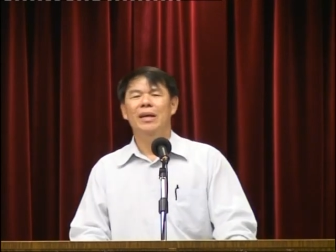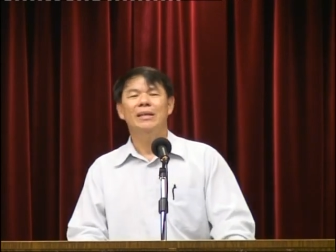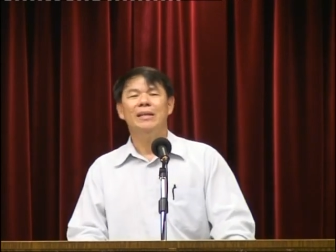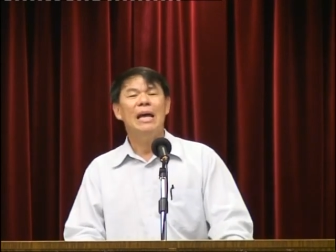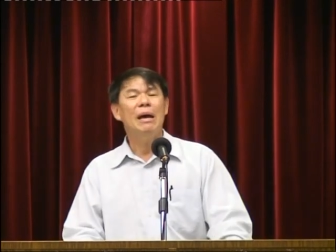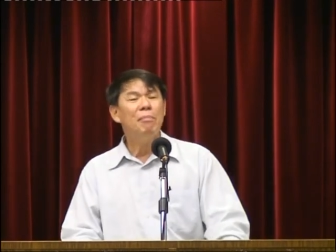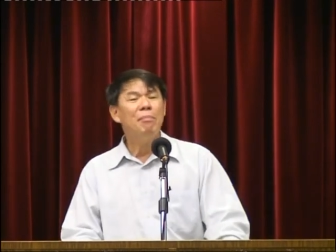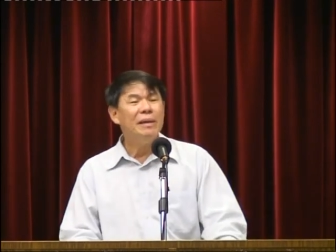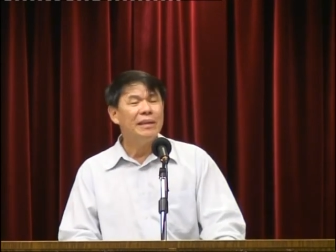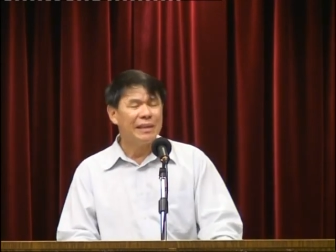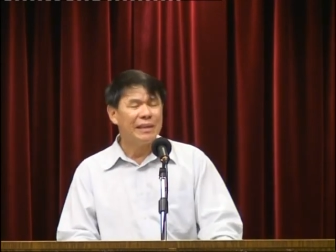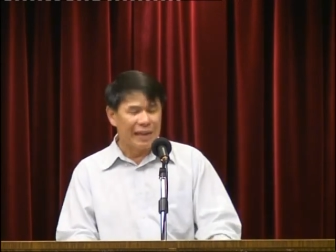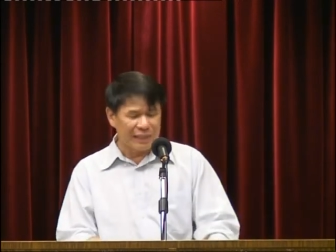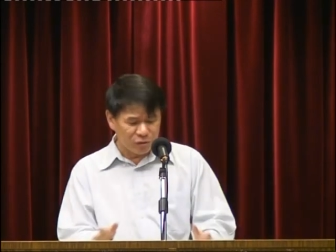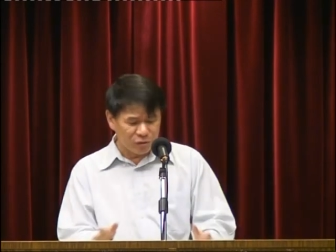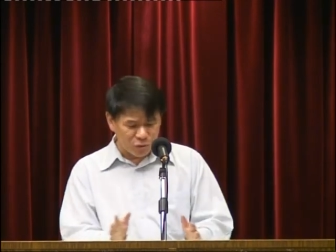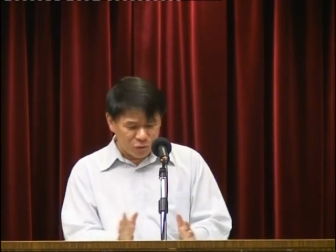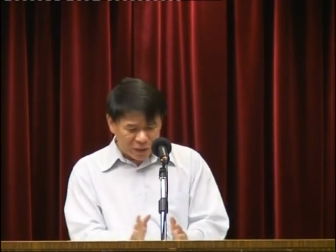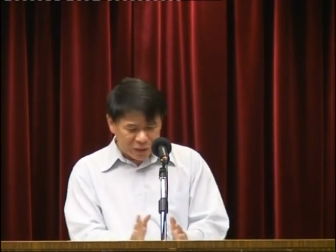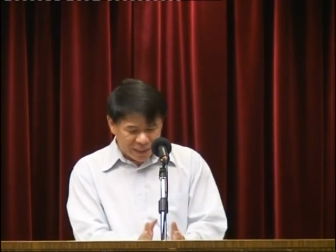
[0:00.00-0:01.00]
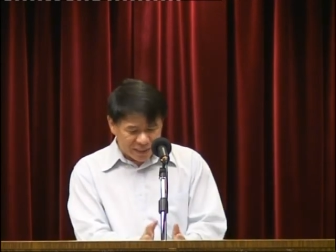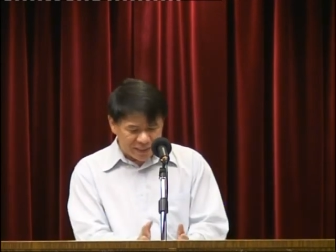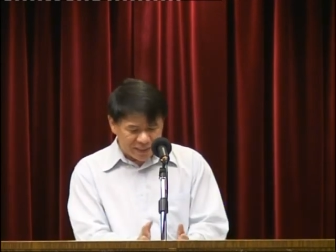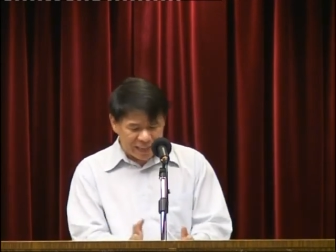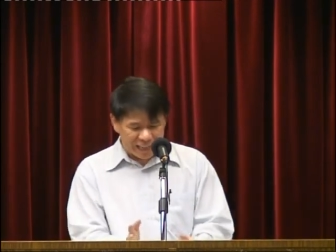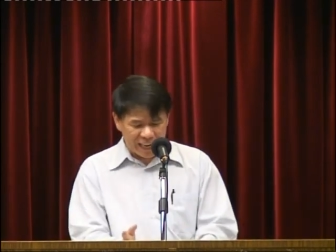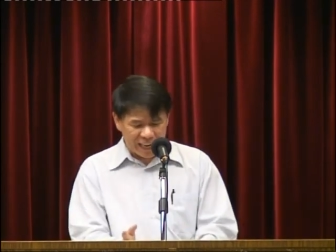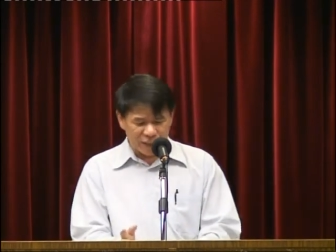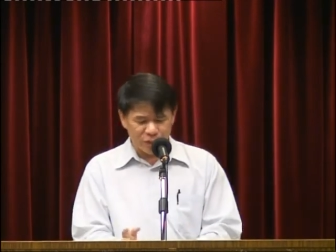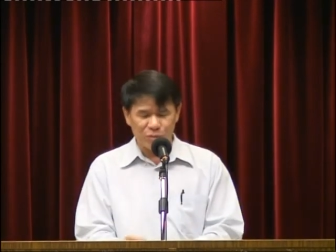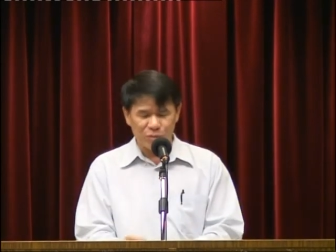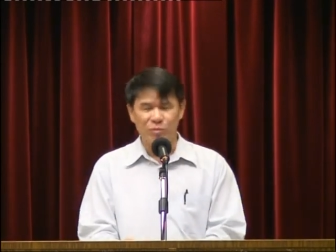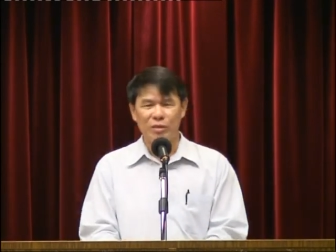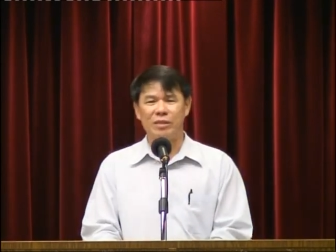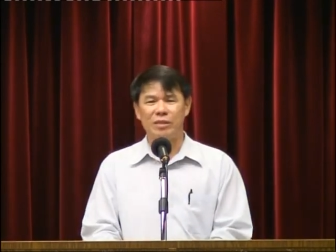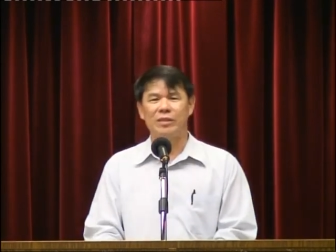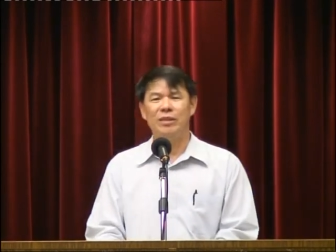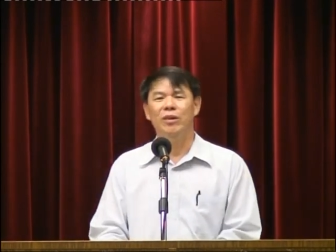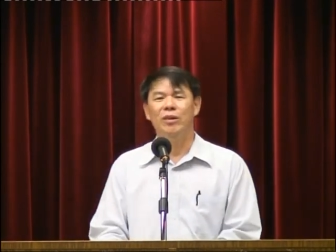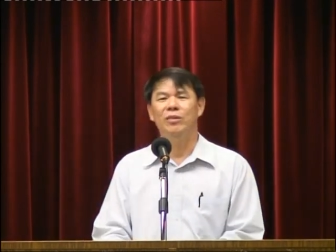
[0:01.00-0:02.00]
他们读以赛亚书
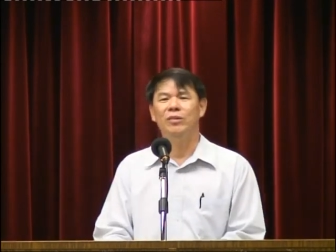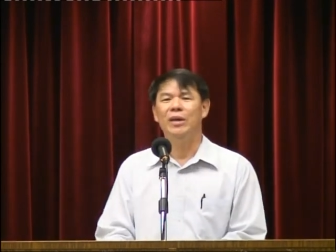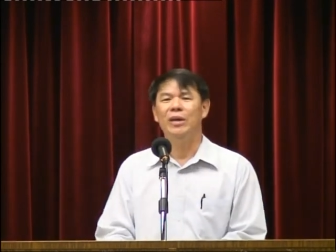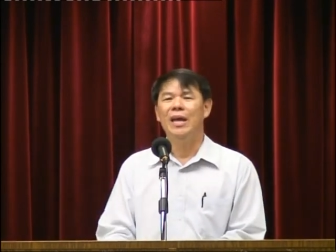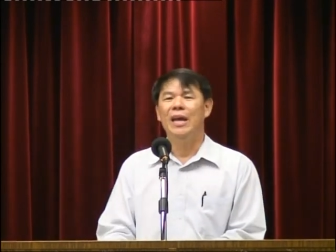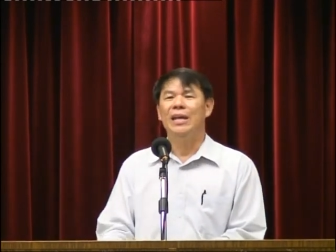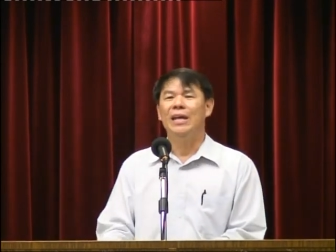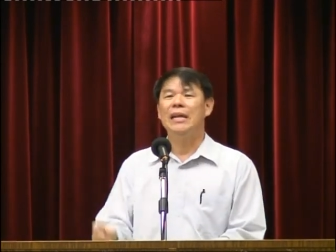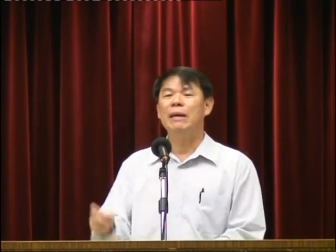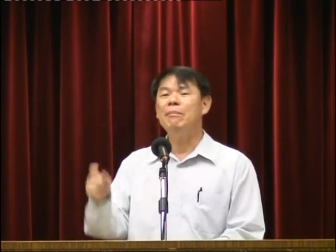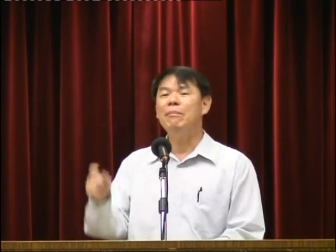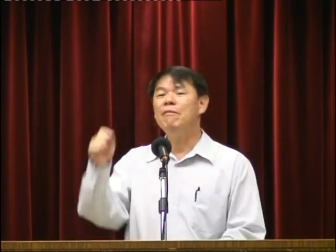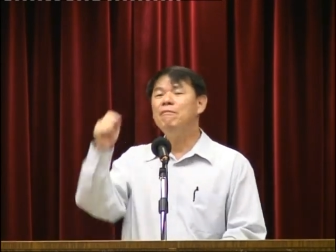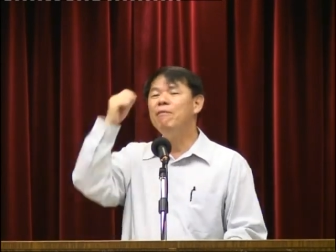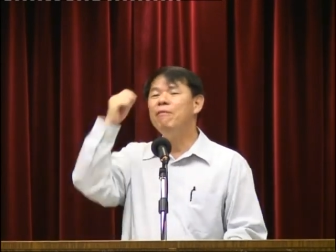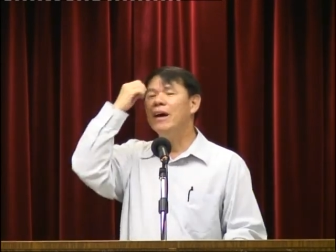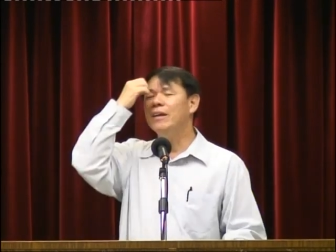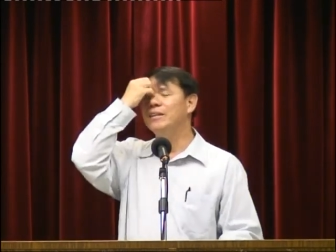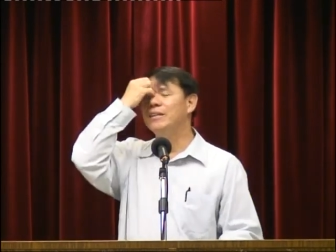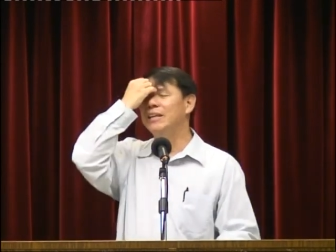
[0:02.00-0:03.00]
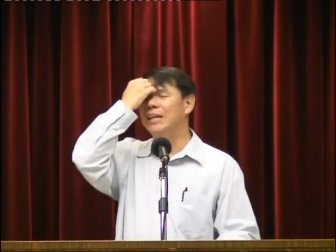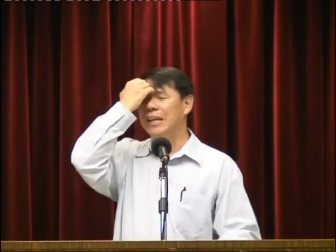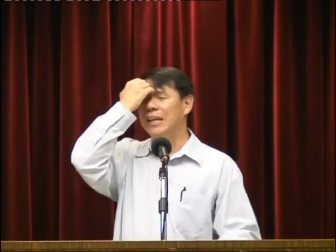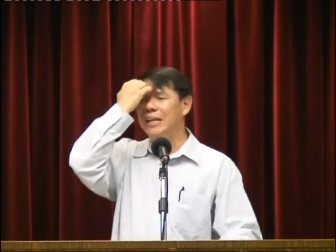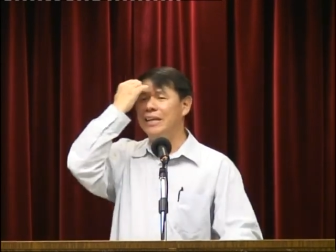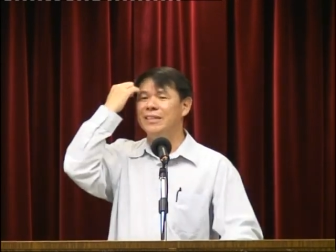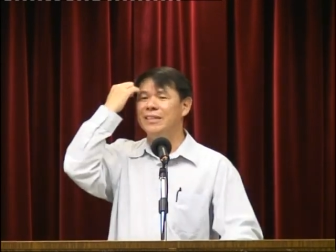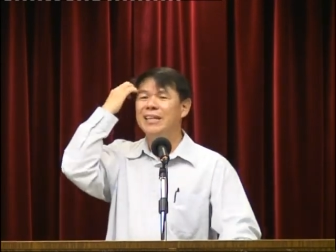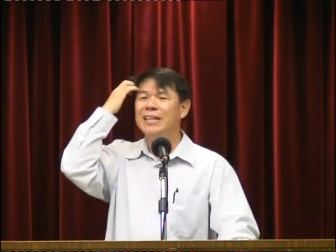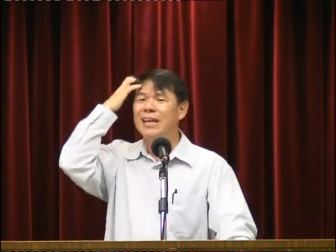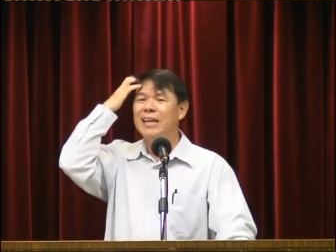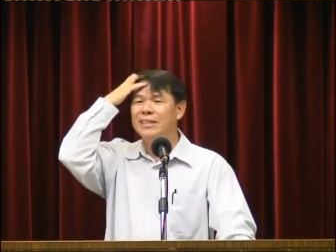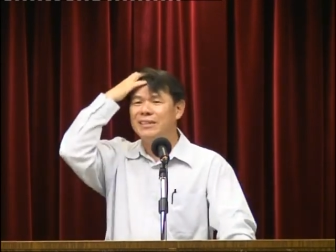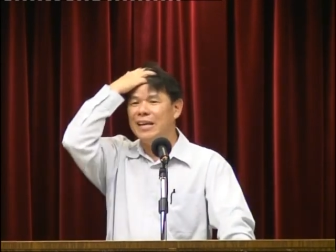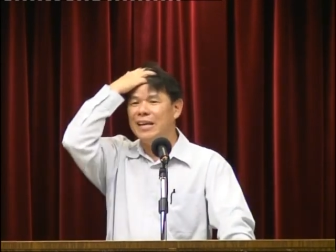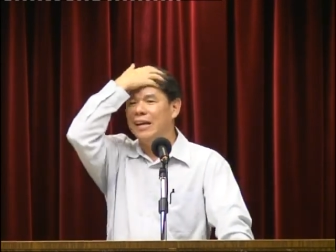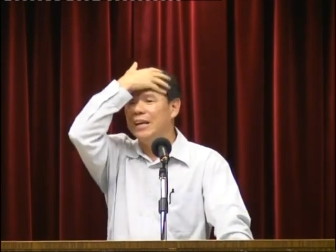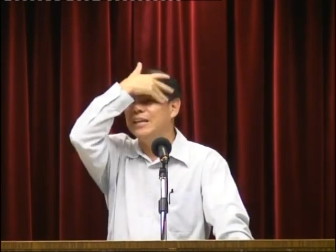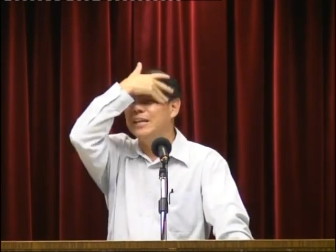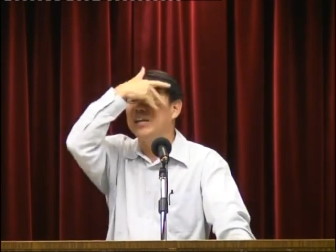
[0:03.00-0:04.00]
的时候，他们发现以赛亚
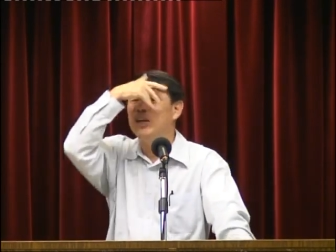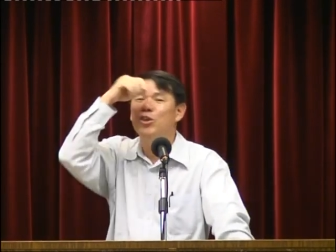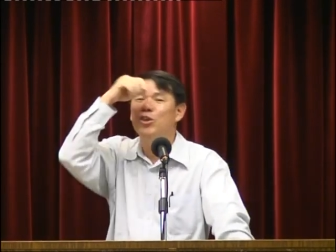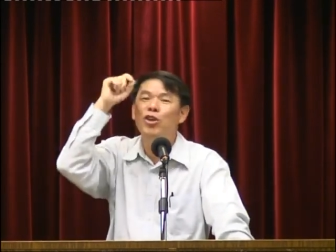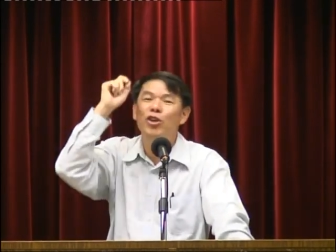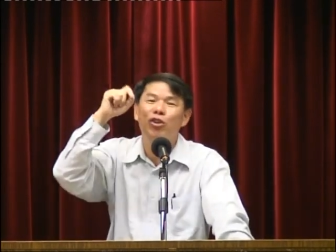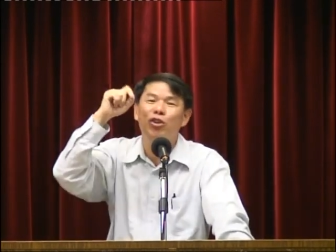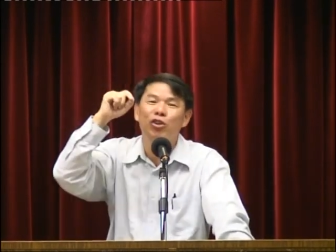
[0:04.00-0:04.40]
讲了一个预